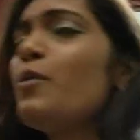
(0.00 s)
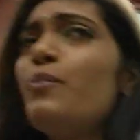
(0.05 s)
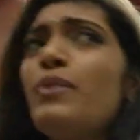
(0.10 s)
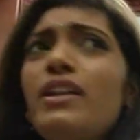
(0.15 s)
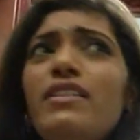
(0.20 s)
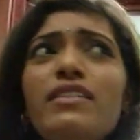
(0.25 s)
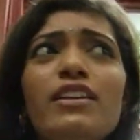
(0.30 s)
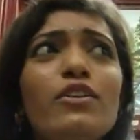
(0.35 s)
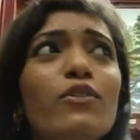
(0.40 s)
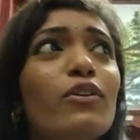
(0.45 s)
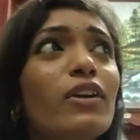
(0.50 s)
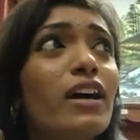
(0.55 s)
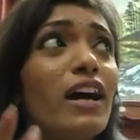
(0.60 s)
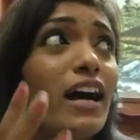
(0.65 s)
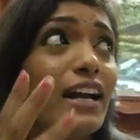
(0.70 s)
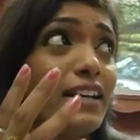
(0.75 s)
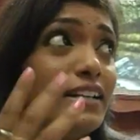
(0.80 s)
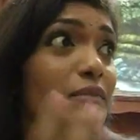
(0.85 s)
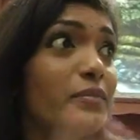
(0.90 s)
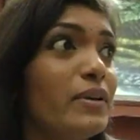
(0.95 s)
ప్రతి ఒక్క
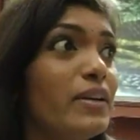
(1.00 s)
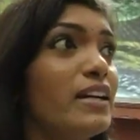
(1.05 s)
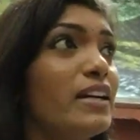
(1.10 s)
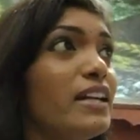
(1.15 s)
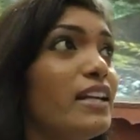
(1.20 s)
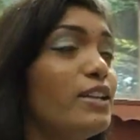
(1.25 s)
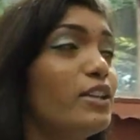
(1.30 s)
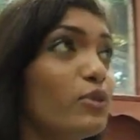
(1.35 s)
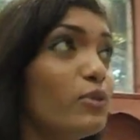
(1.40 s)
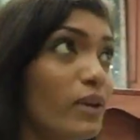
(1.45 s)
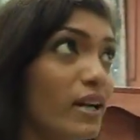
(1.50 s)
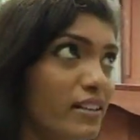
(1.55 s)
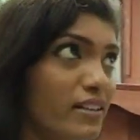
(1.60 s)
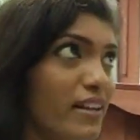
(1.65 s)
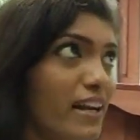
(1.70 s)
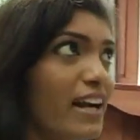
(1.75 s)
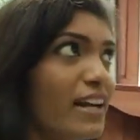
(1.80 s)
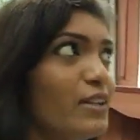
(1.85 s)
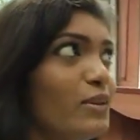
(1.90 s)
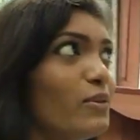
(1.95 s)
ఐటమ్ ఇక్కడ ఎంతో
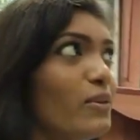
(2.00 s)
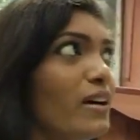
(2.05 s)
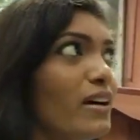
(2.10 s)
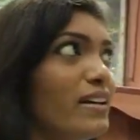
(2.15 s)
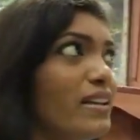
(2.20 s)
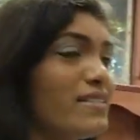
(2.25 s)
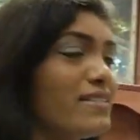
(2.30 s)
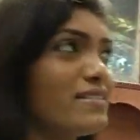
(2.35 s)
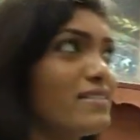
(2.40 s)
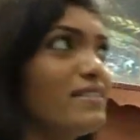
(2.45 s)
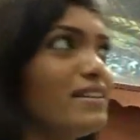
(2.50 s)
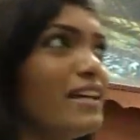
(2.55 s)
అట్రాక్టివ్గా ఎస్